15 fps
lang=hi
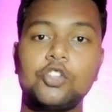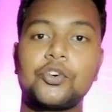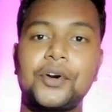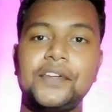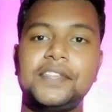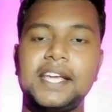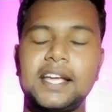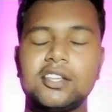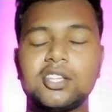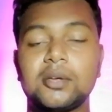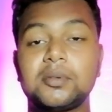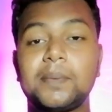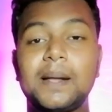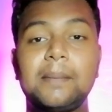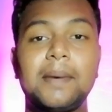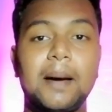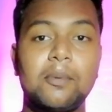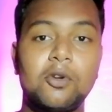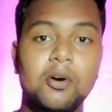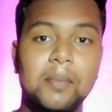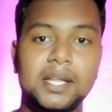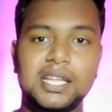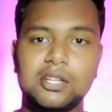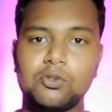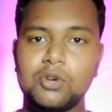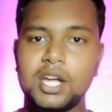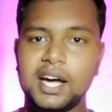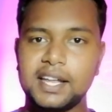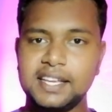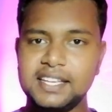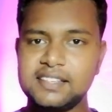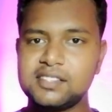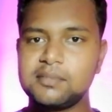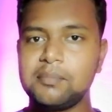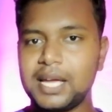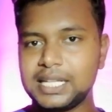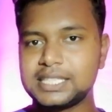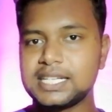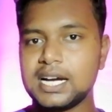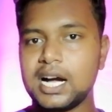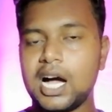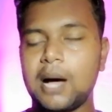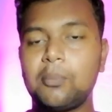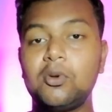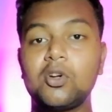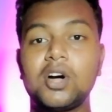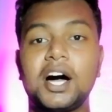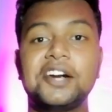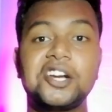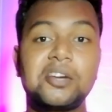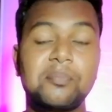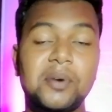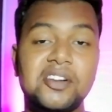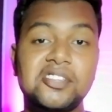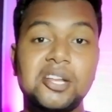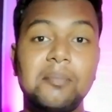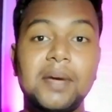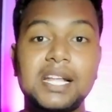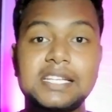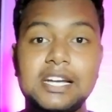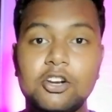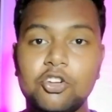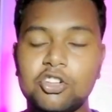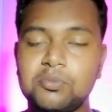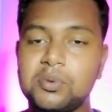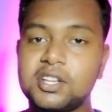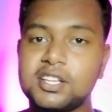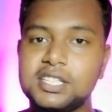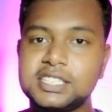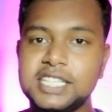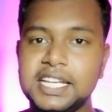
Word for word: तो गई देखिए सबसे पहले मैं आप लोग बता दूँगी अगर इस मैच का आप लोग हंड्रेड मैच एंड टॉस प्रिडक्शन